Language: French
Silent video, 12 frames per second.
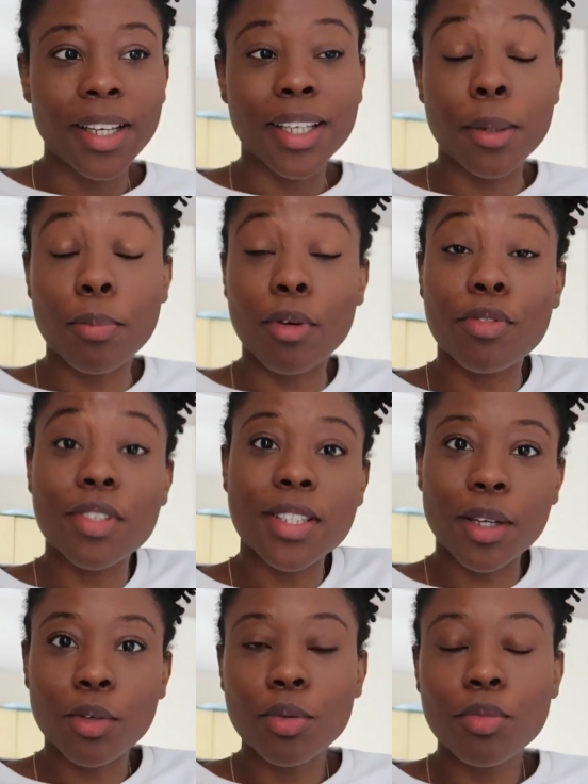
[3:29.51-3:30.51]
qui peuvent
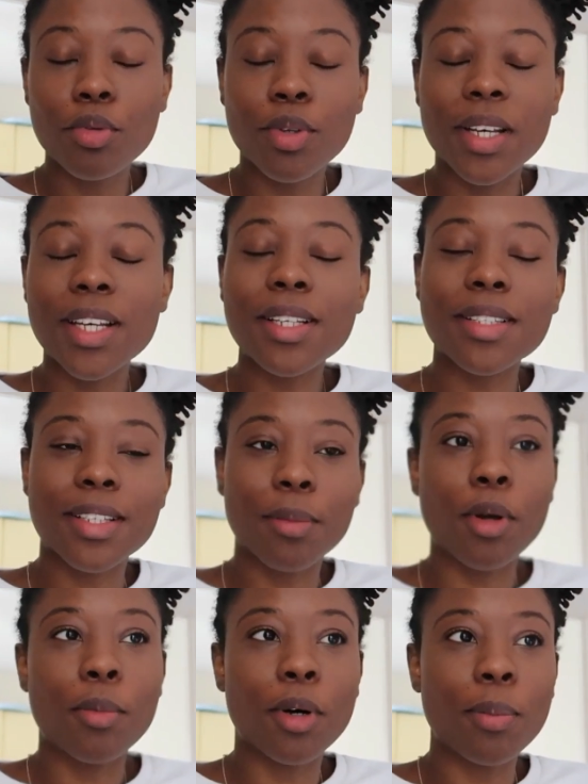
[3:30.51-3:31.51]
s'accumuler
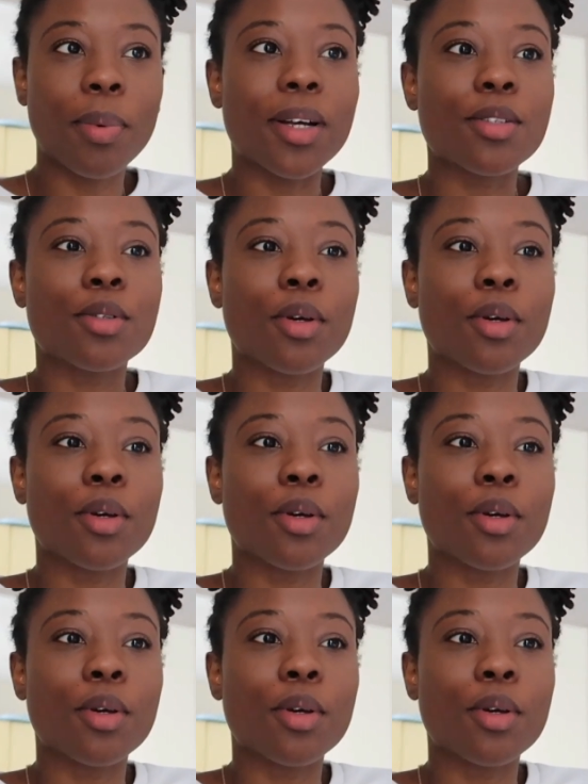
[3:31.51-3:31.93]
simplement parce